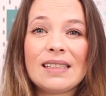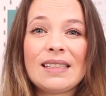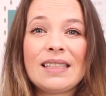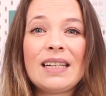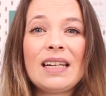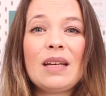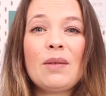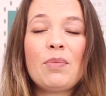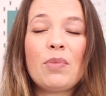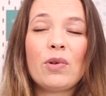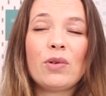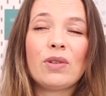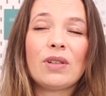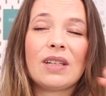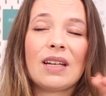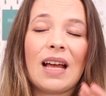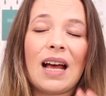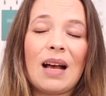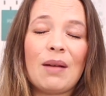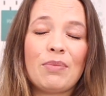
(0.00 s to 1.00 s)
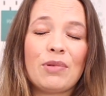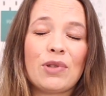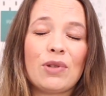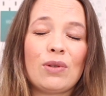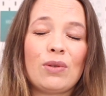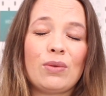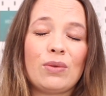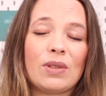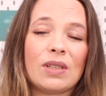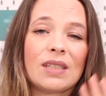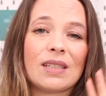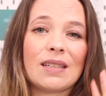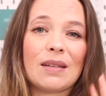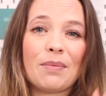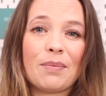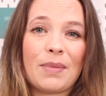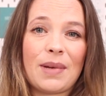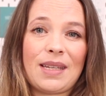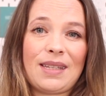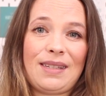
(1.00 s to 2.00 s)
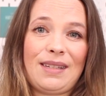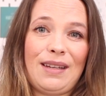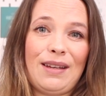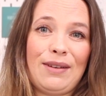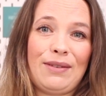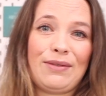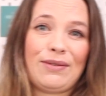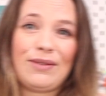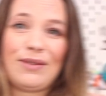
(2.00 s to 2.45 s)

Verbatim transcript: Tipp und ein absolutes Must-Have.